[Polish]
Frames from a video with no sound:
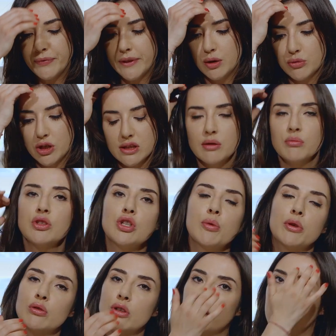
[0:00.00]
Tymczasem
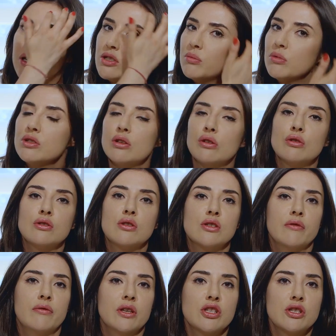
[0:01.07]
trzeba tutaj bardzo mocno
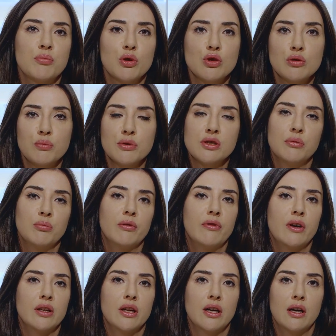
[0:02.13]
dostosować sposób
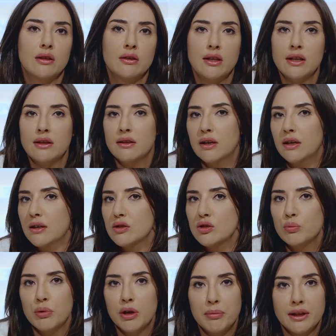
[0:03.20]
postępowania, dietę,
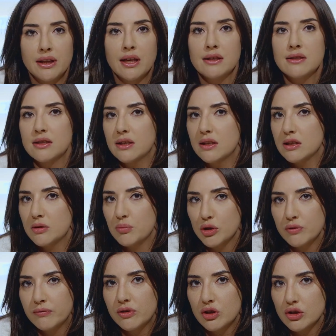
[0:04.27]
suplementację,
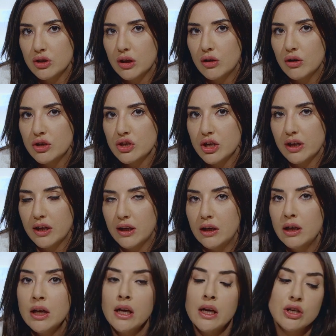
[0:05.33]
sposób wdrożonego
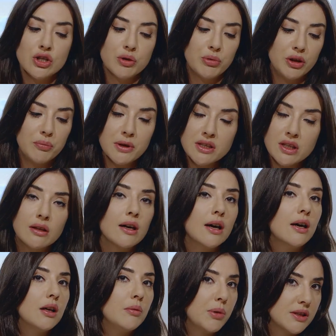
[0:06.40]
leczenia, żeby i pacjent
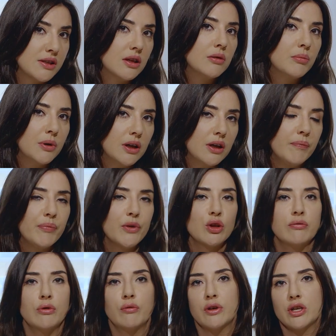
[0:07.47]
A, i pacjent B
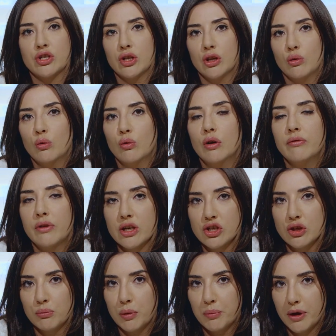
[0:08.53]
notował wyraźną,
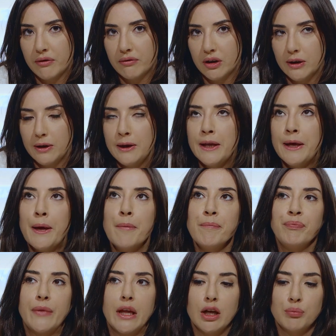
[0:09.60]
wyraźną poprawę.
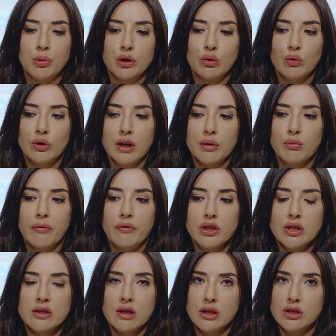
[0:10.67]
E, po drugie, mówi
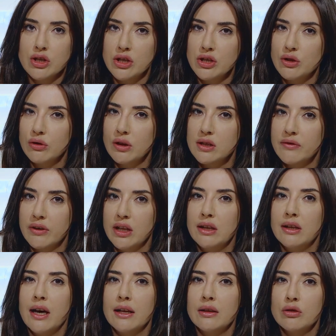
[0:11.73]
się teraz częściej o tak zwanej
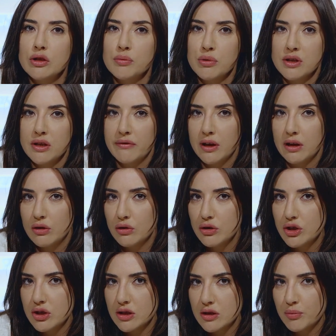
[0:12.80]

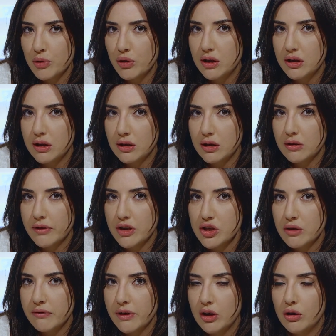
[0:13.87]
nadrozpoznawalności zespołu jelita
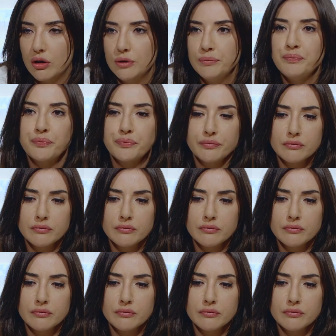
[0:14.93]
nadwrażliwego.